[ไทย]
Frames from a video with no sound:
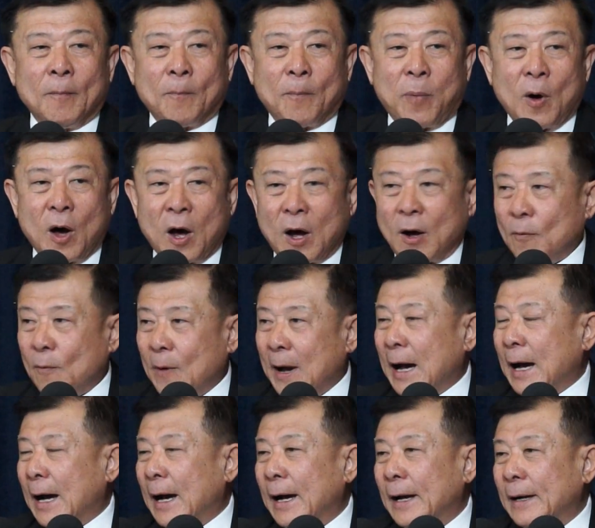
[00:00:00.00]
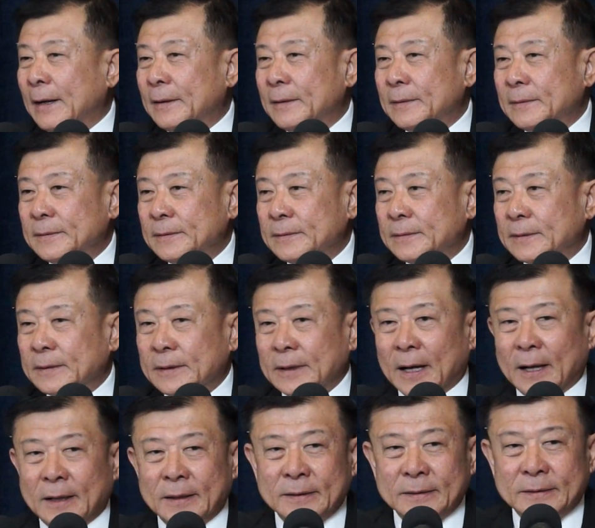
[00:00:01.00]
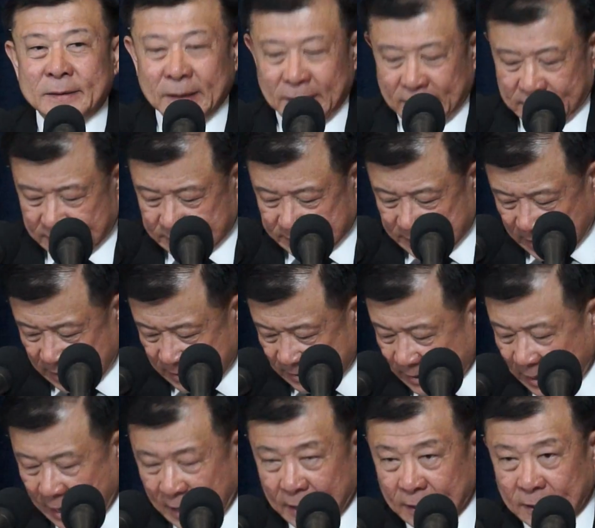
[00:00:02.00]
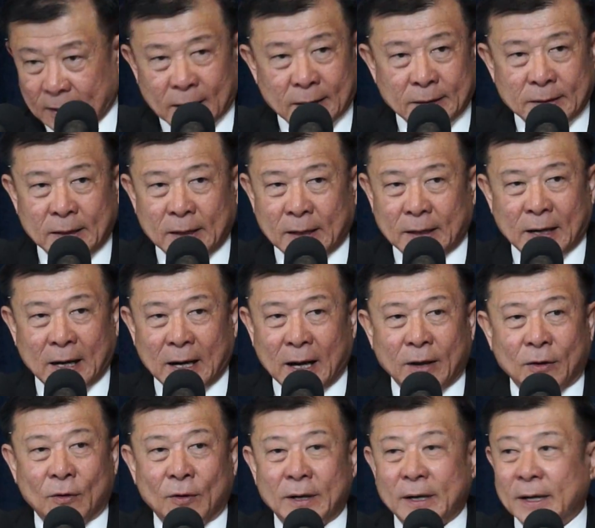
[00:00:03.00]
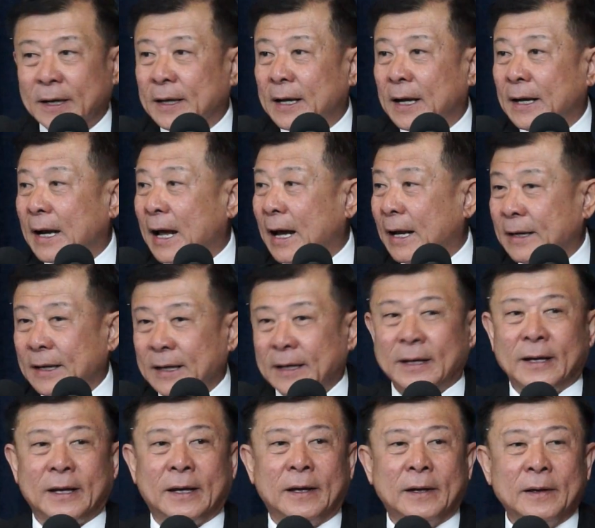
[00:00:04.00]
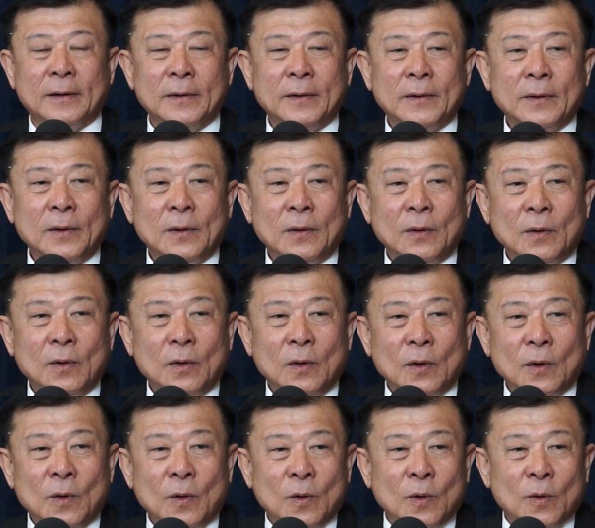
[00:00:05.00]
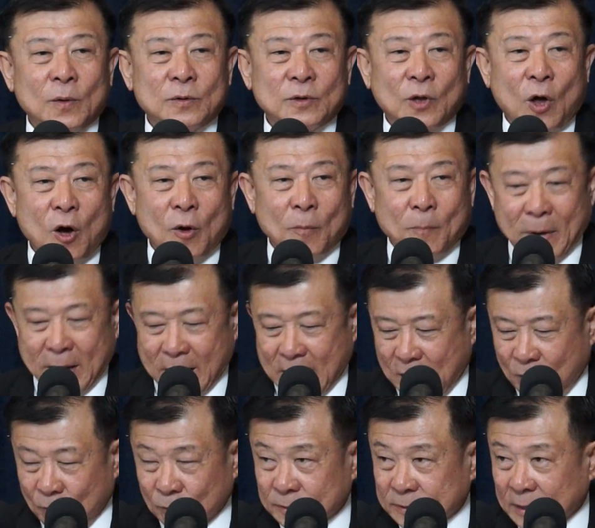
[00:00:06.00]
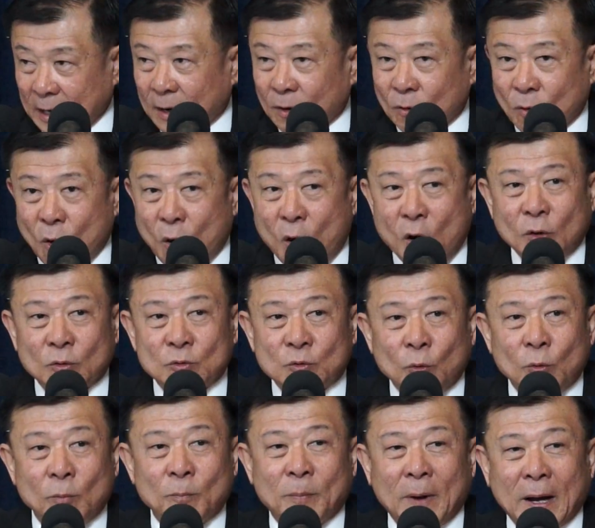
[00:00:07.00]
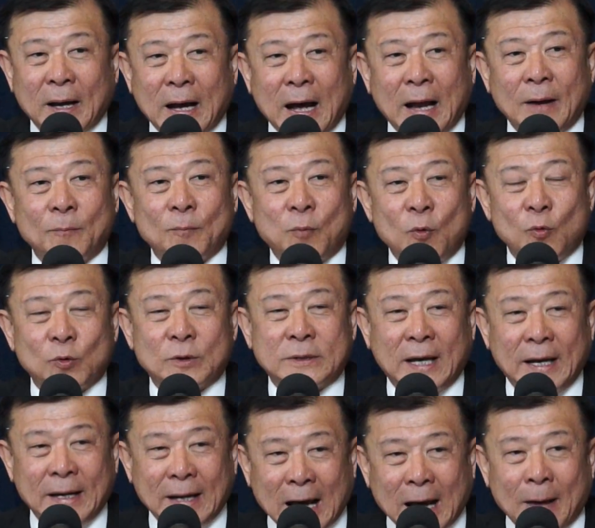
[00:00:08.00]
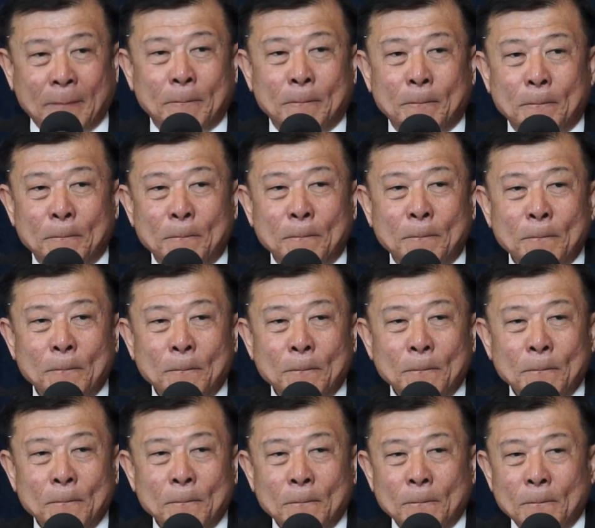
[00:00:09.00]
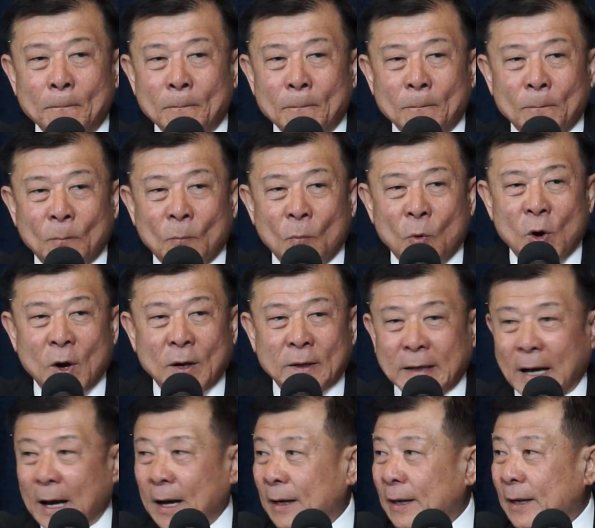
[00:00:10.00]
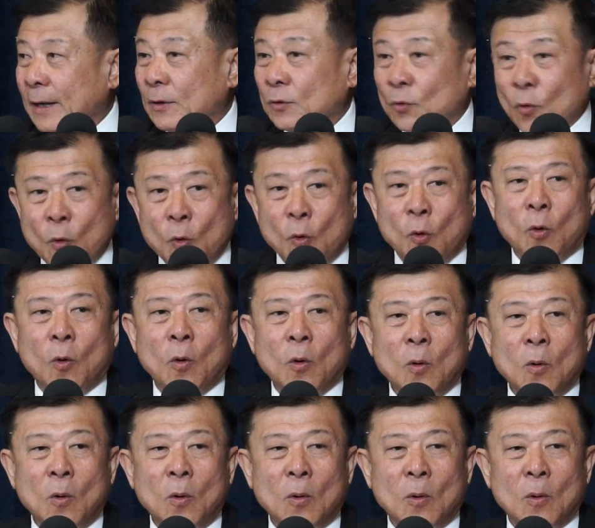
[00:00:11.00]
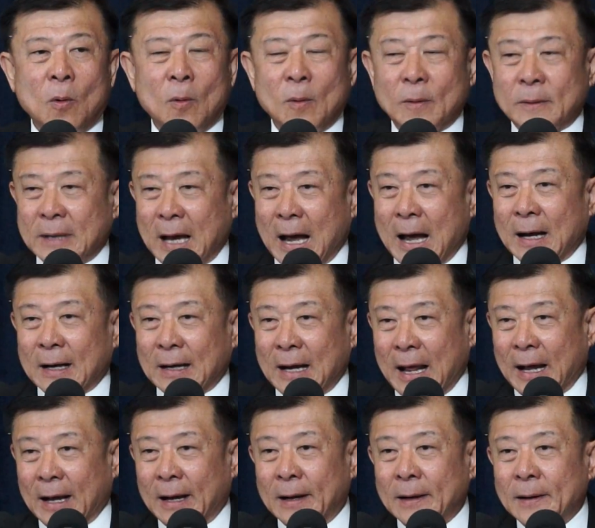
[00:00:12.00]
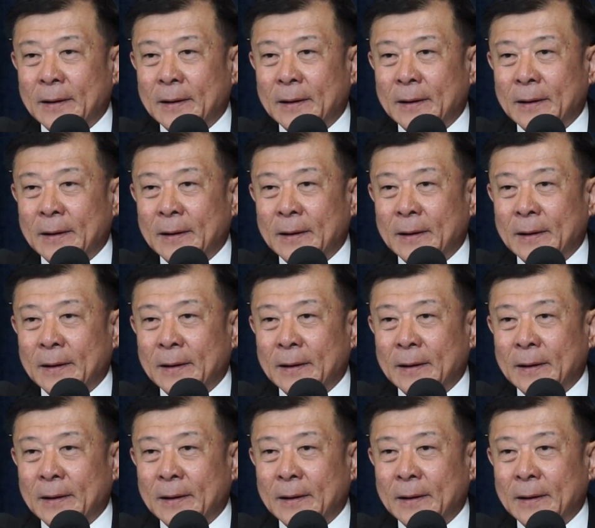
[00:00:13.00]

เพราะว่าเงินที่จะจ่ายเงินเดือนอะไรก็ดี ขณะนี้นี่ ต้องไปเอาจากกองทุนประกันผู้ใช้น้ำบวกจากเงินกู้จากแหล่ง